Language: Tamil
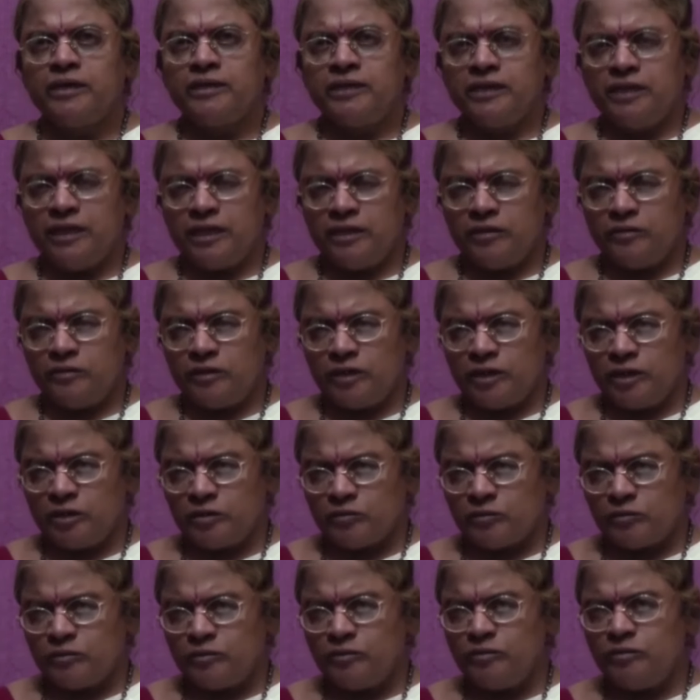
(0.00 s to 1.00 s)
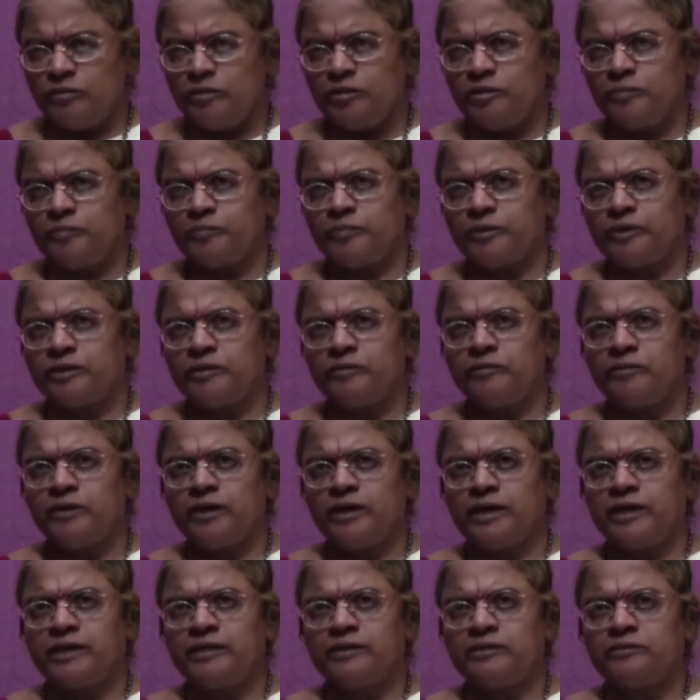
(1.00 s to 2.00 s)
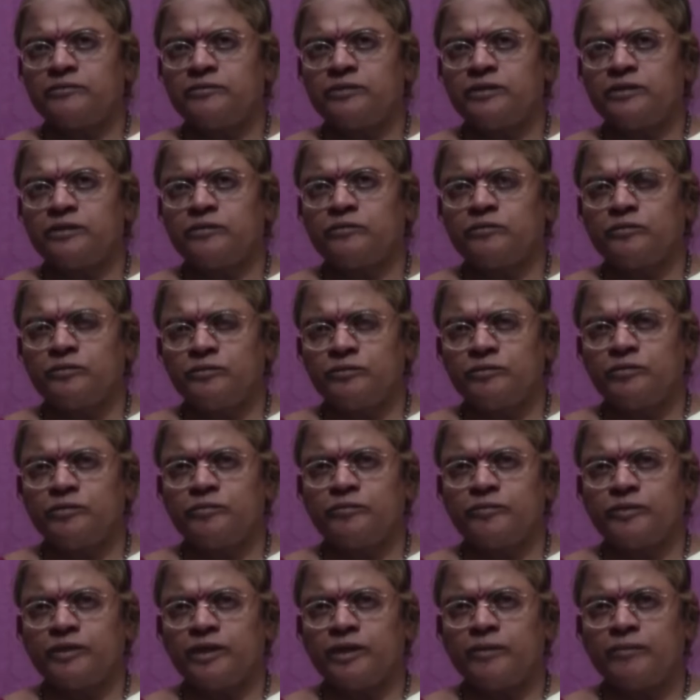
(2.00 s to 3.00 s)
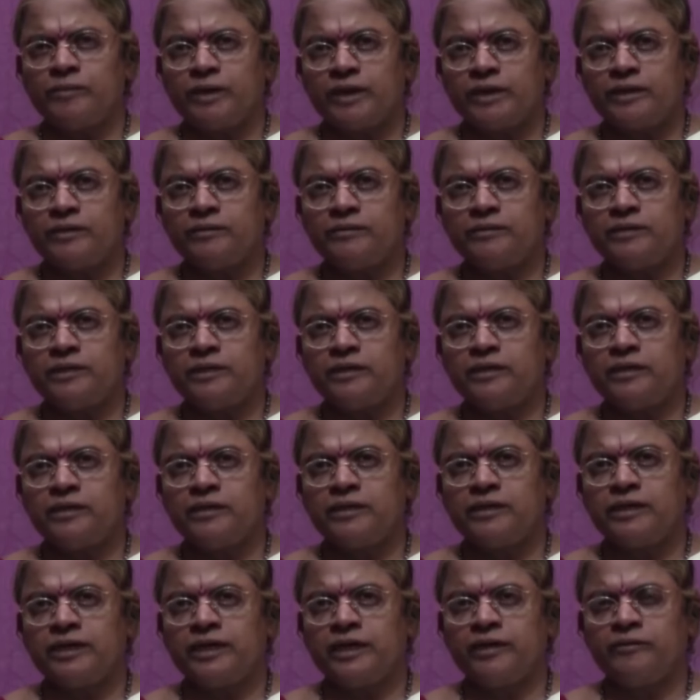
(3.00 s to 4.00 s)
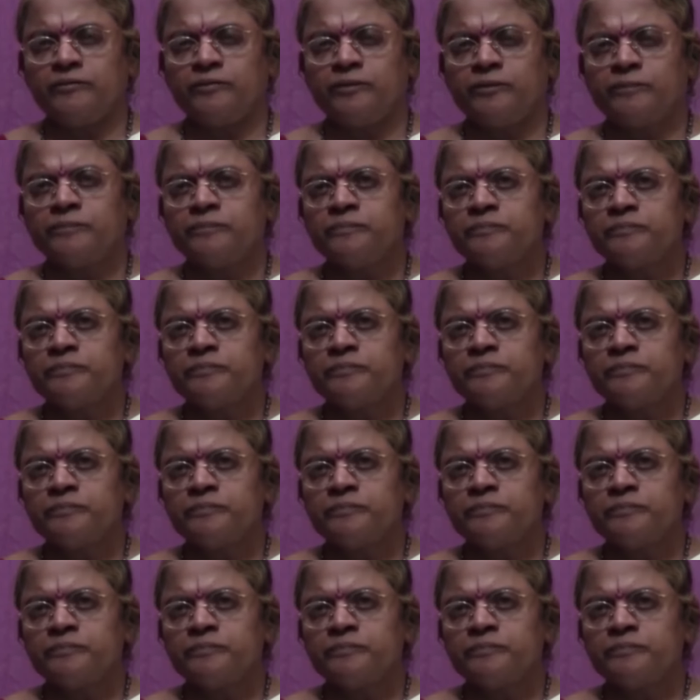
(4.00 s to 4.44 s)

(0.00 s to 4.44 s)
நீ என்னுடைய குதுகுதுப்பையும் களைந்து விடு குதுகுதுப்புனா மன நிறைவு